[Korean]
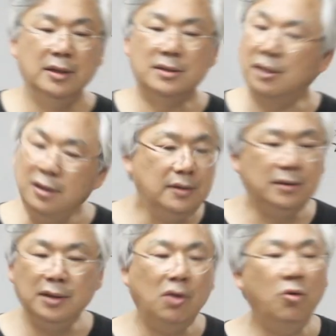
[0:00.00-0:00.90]

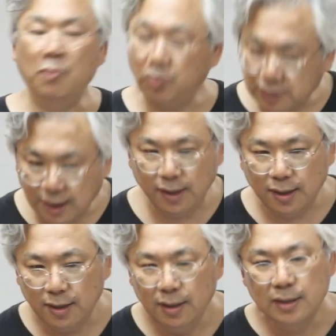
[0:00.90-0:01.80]
절대로
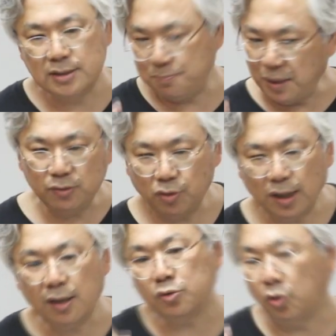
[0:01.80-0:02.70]
못해. 스펙도
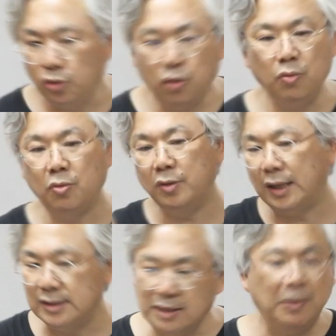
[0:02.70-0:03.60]
약하고 돈도 없고
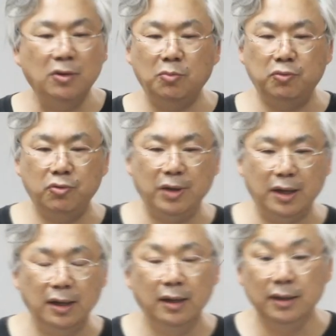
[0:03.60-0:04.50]
난 집안도
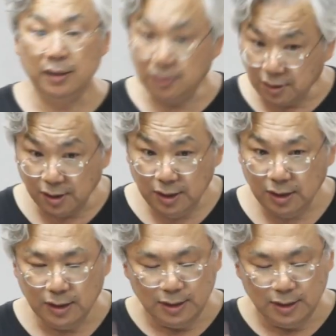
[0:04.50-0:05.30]
불우해. 이런 거.